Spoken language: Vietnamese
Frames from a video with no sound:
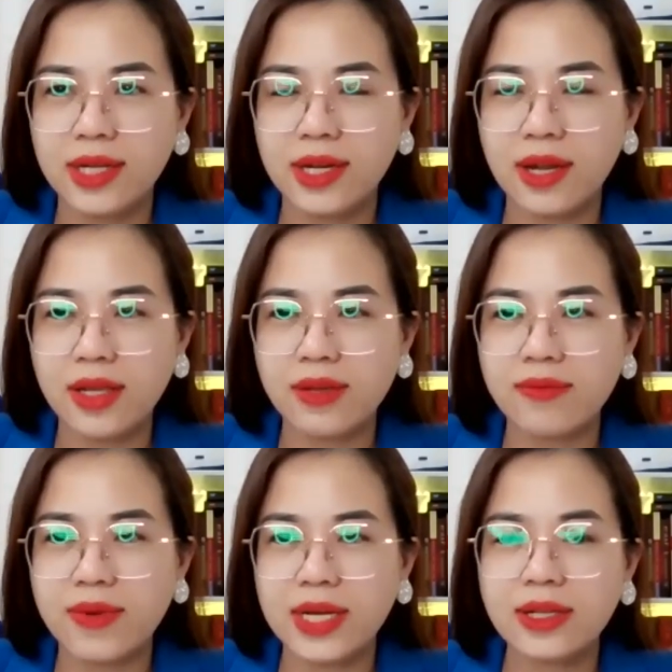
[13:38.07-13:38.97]
ấy
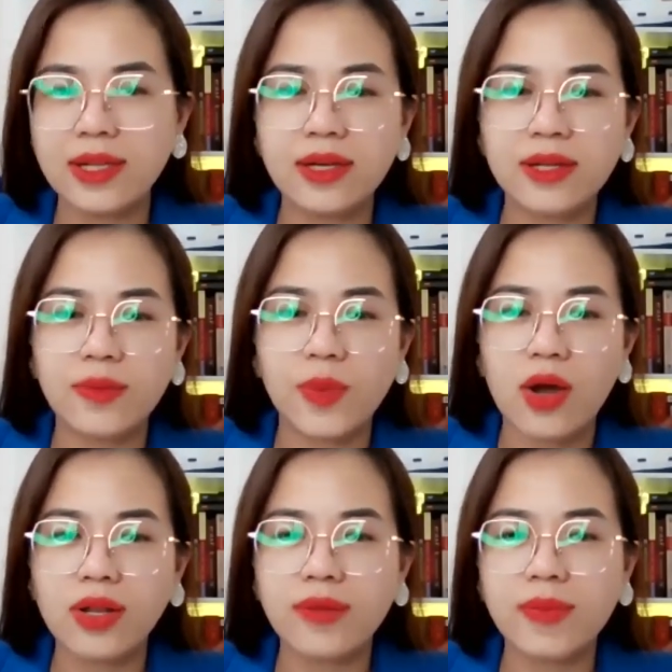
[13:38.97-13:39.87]
và cái thời điểm
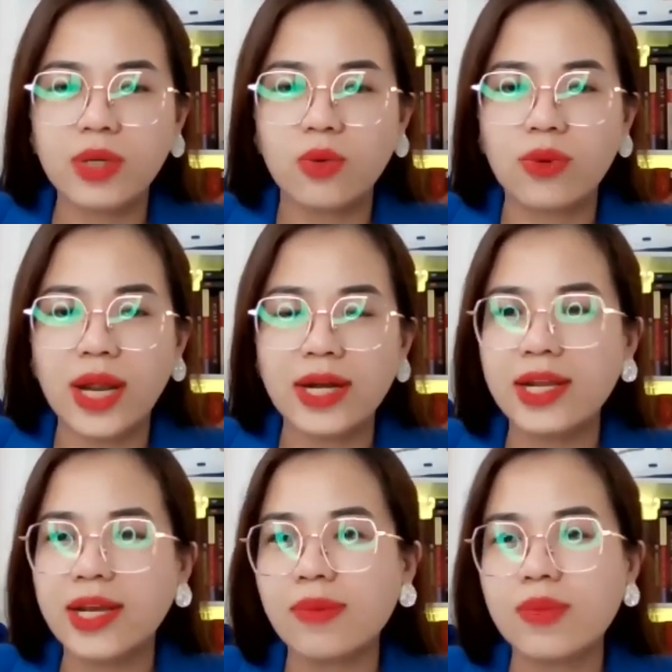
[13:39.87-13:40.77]
đó thì mình cũng đang
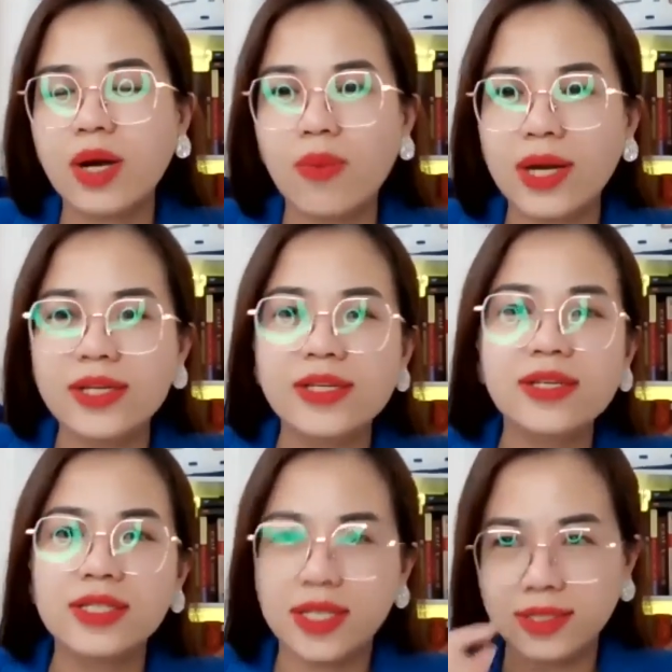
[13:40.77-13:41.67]
đi làm công ăn
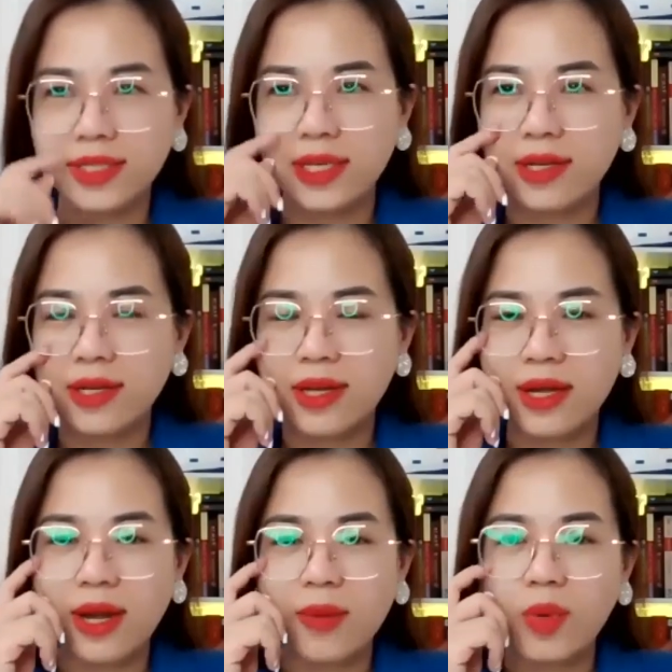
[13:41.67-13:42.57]
lương các anh chị
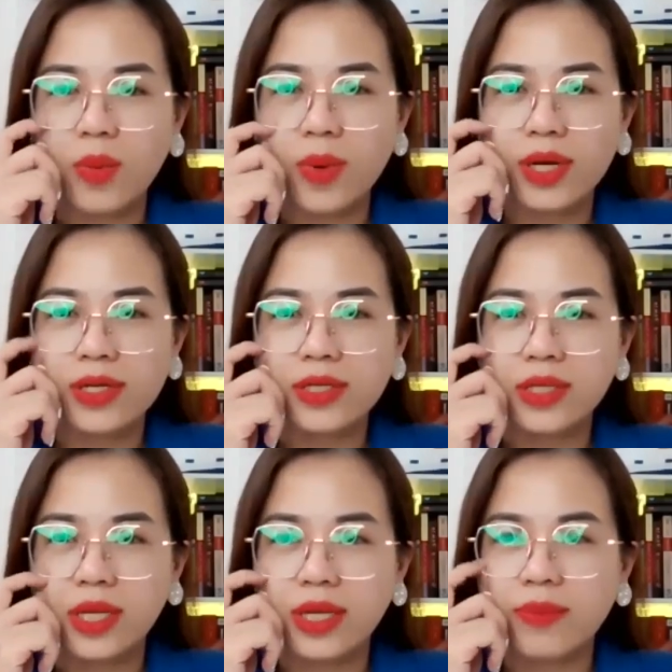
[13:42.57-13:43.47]
à, làm công ăn lương
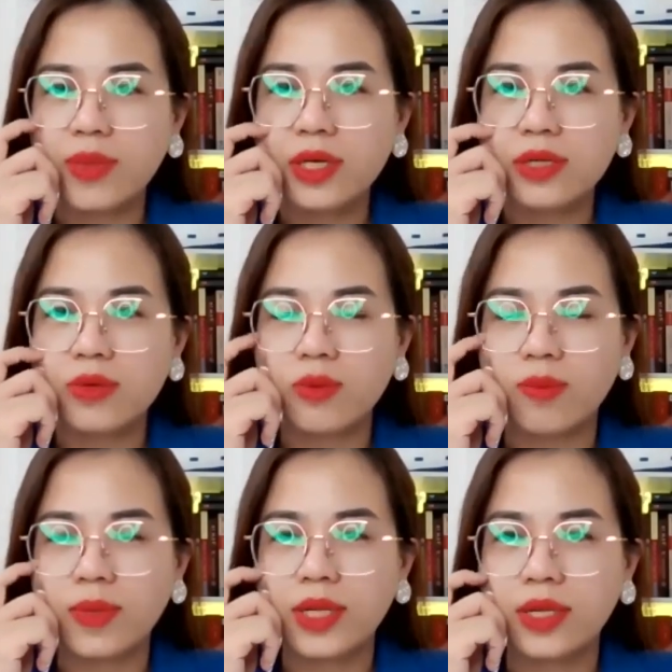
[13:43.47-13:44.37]
thì cái mức lương
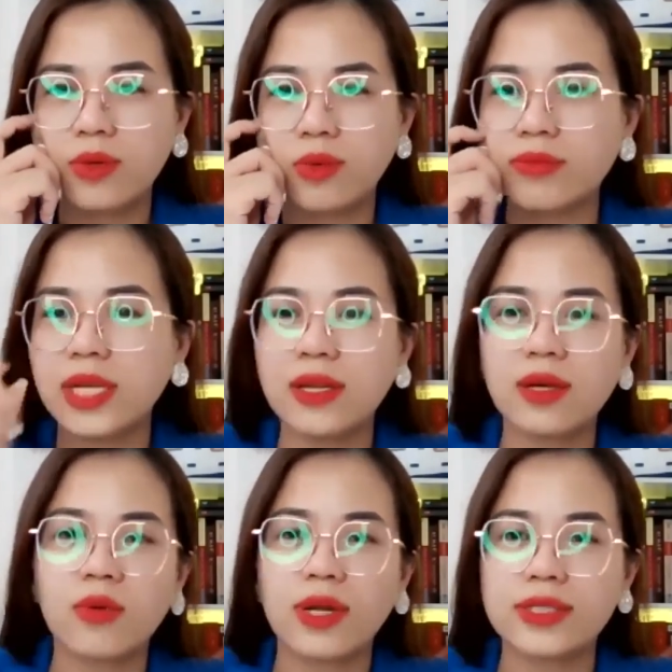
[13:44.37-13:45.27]
của mình thì cũng chỉ
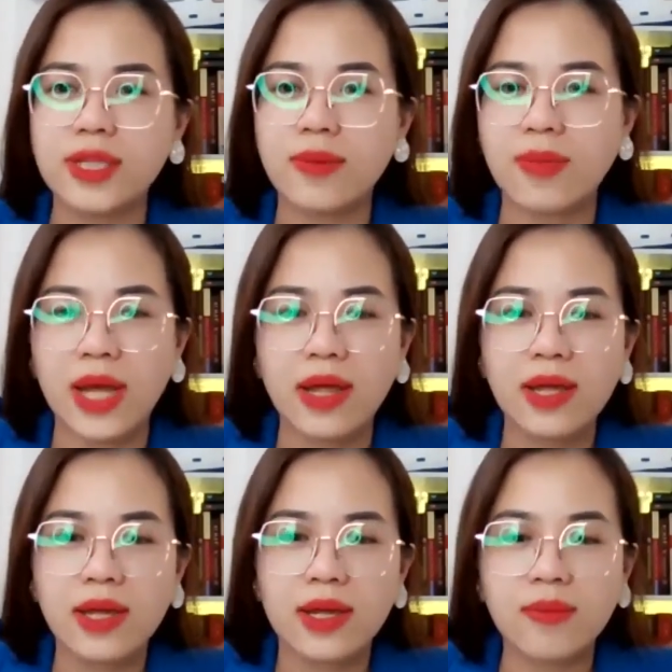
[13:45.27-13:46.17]
là khoảng tầm là
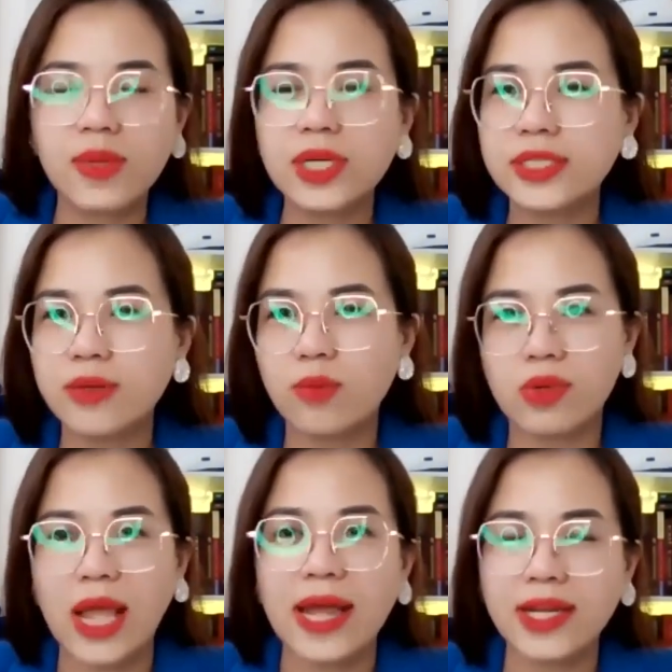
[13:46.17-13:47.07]
à, 10 triệu một
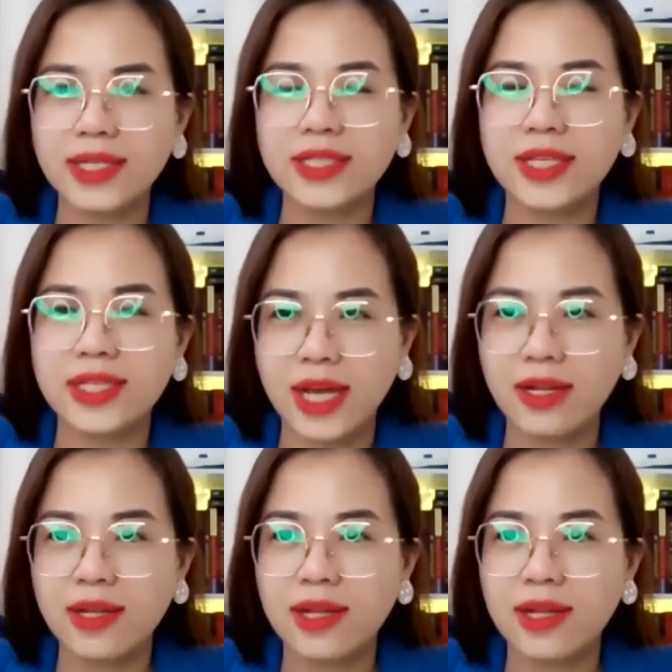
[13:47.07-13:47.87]
tháng các anh chị nhé